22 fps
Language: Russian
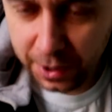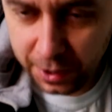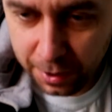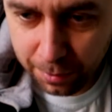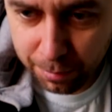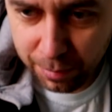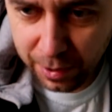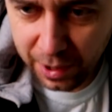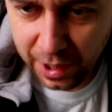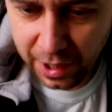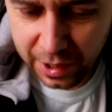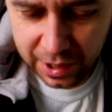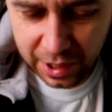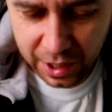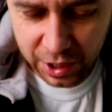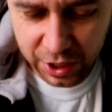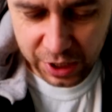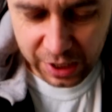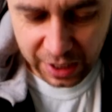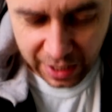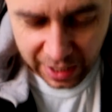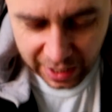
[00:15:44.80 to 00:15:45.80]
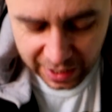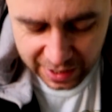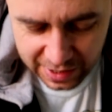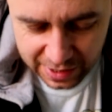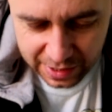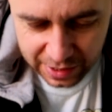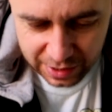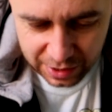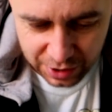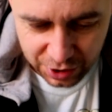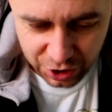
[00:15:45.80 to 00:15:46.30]
этом была каша, а
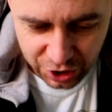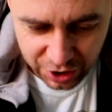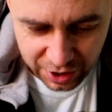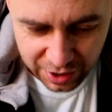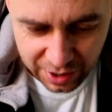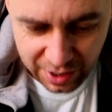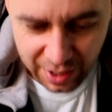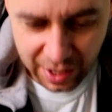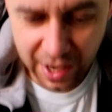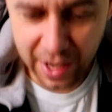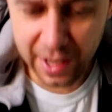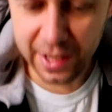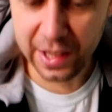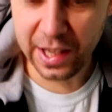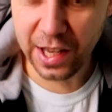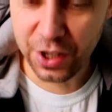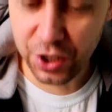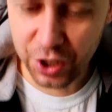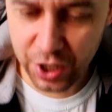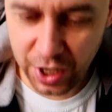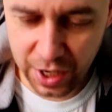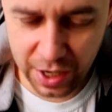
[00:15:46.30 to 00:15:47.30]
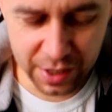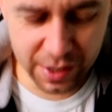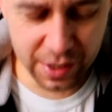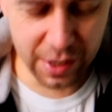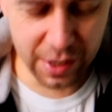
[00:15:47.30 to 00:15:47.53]
здесь щи, а для чая